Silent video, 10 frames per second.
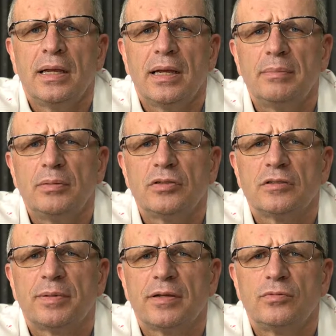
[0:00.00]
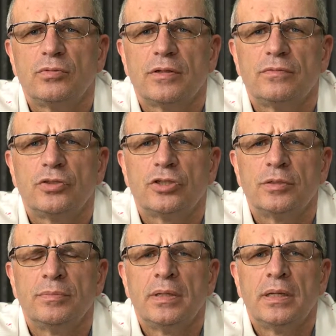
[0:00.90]
abym się sprawdził na
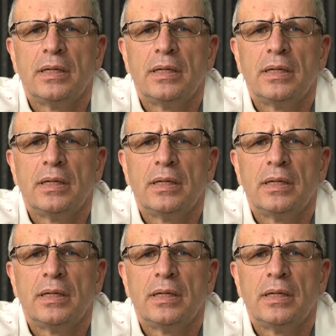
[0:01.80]
wyższym